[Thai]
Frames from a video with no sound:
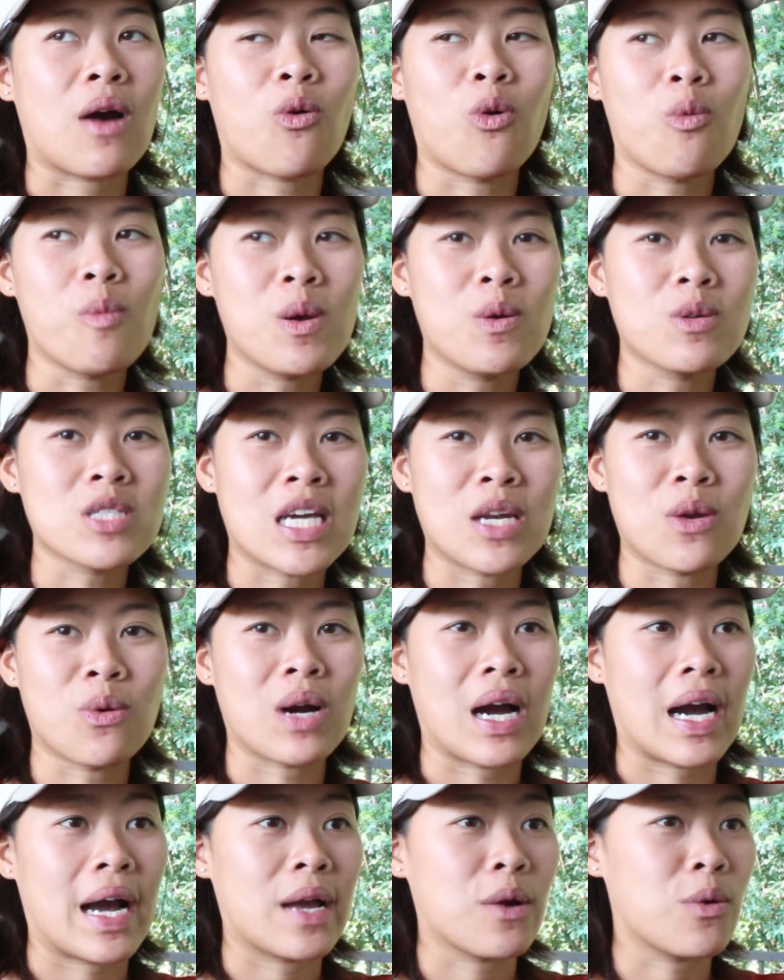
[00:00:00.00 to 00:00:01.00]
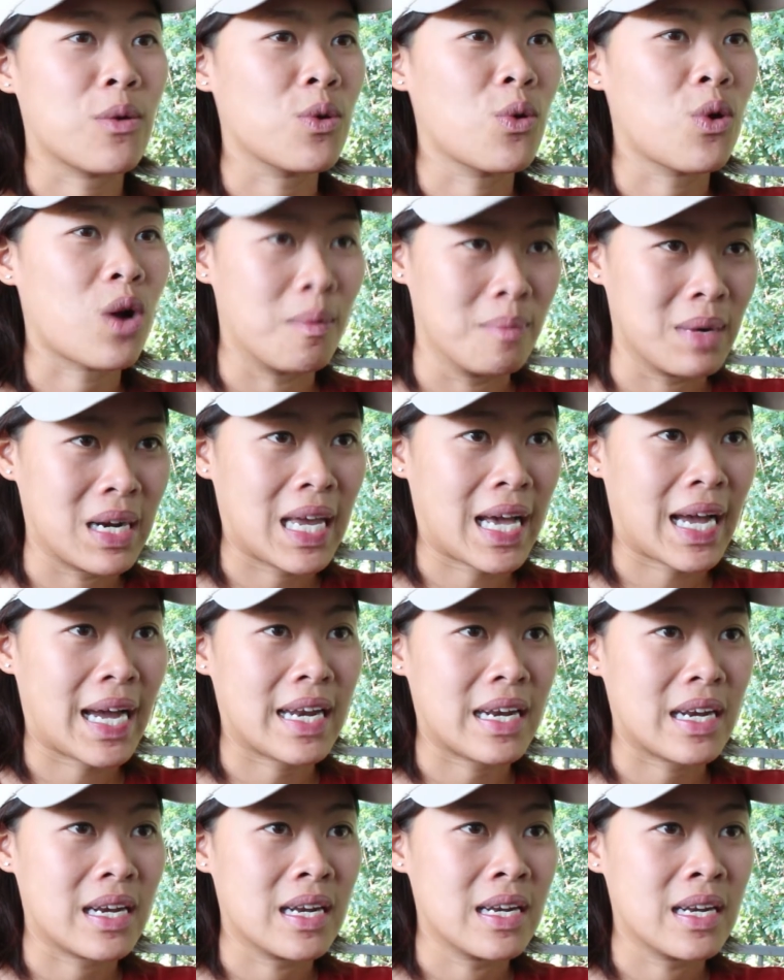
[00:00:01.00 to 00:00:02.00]
กูไม่รู้จะลงกับใครกูลงกับมึงแล้ว
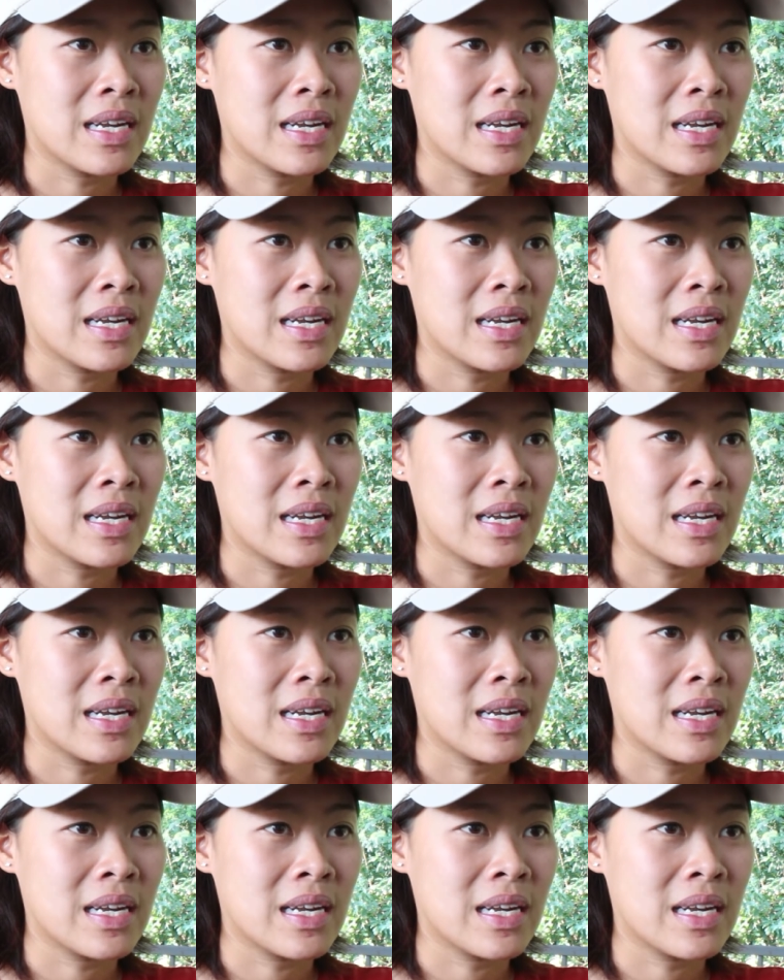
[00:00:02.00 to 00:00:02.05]
กัน